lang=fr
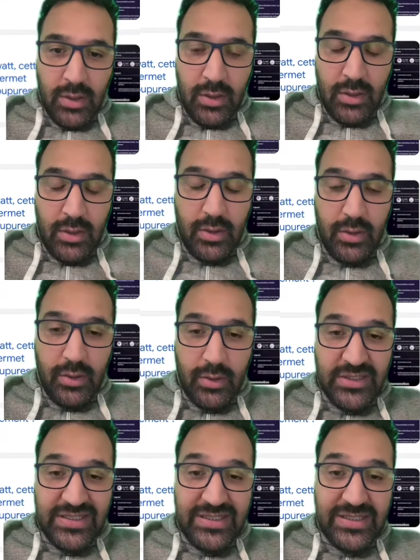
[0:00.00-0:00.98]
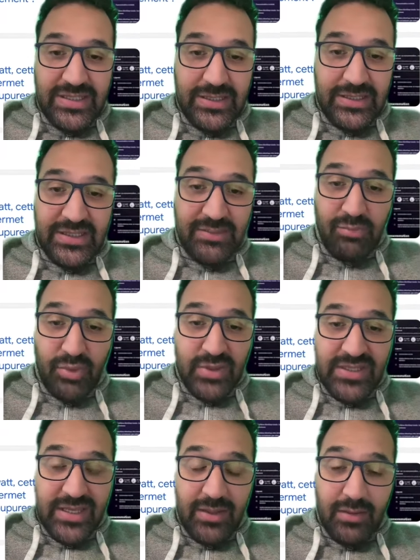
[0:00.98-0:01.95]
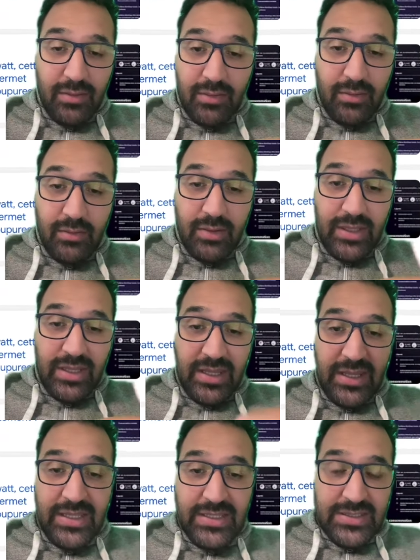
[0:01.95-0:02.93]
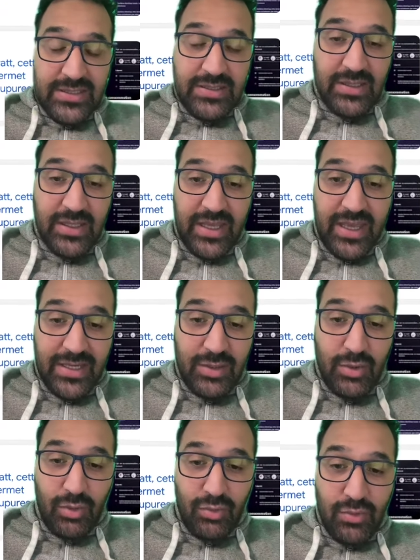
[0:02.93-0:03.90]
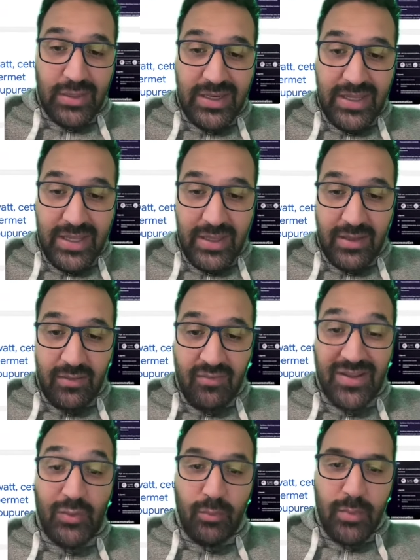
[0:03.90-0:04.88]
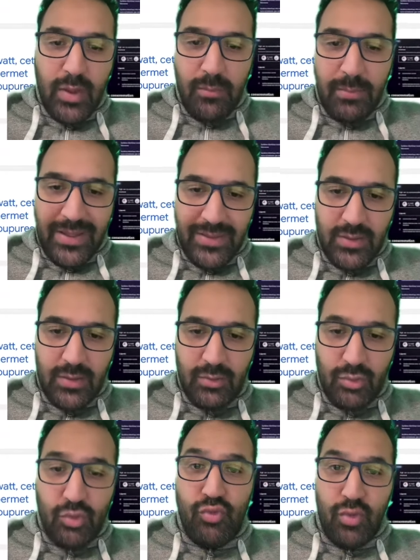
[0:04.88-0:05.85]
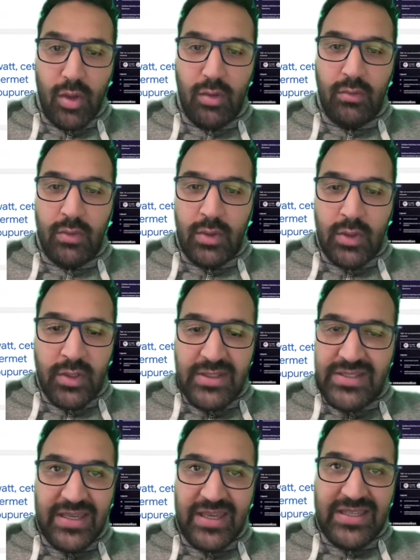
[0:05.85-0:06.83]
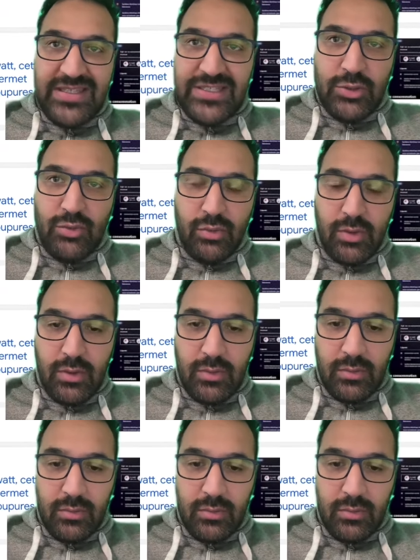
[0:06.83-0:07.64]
euh, qui, possède euh, X réacteurs nucléaires, va tomber en panne de courant. C'est ridicule.